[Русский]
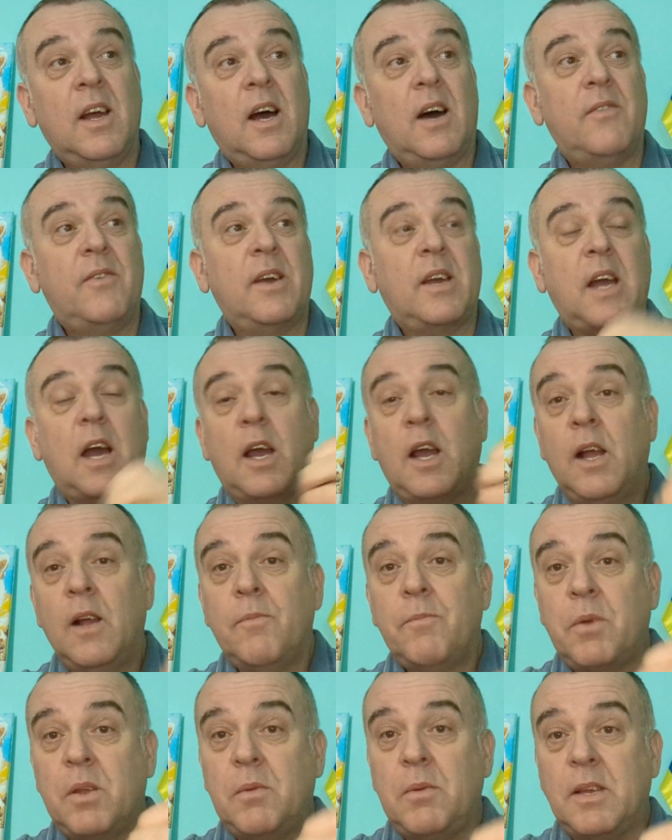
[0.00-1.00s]
а вы как,
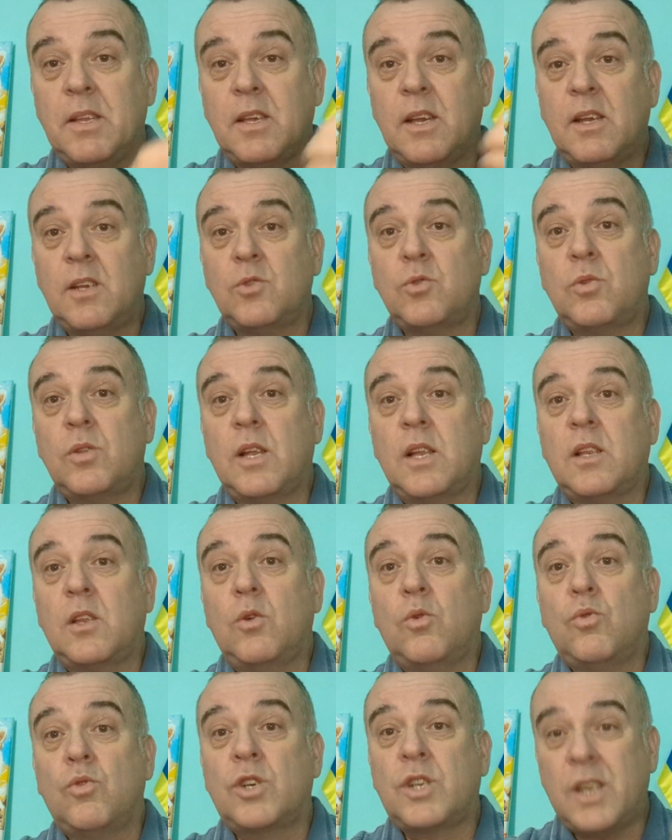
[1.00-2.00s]
понимаете, результаты
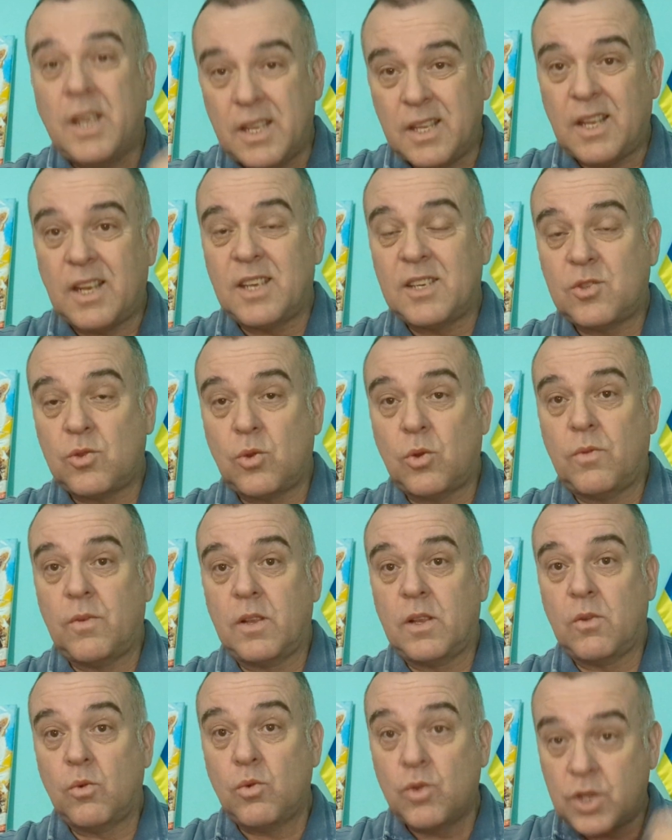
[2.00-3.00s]
уже
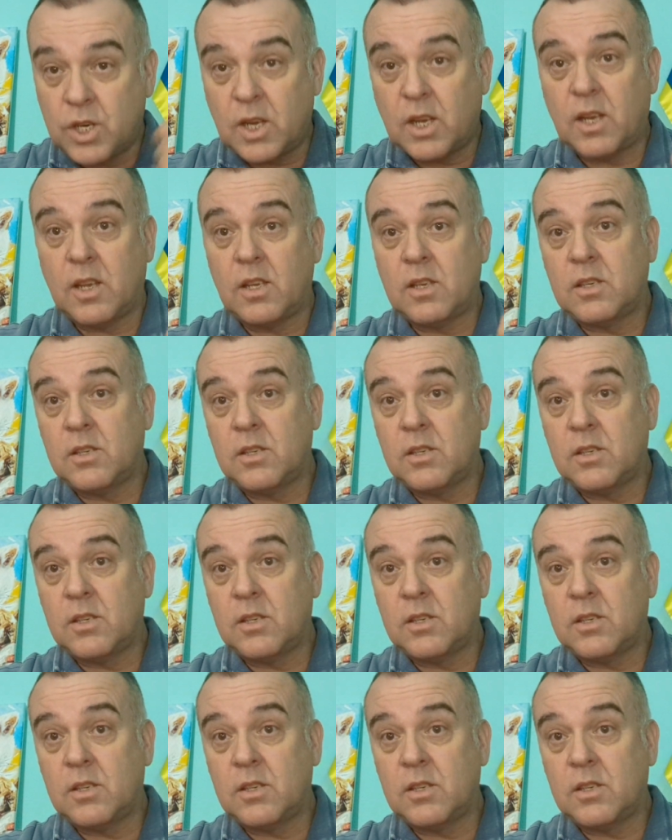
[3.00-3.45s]
нарисованы, уже,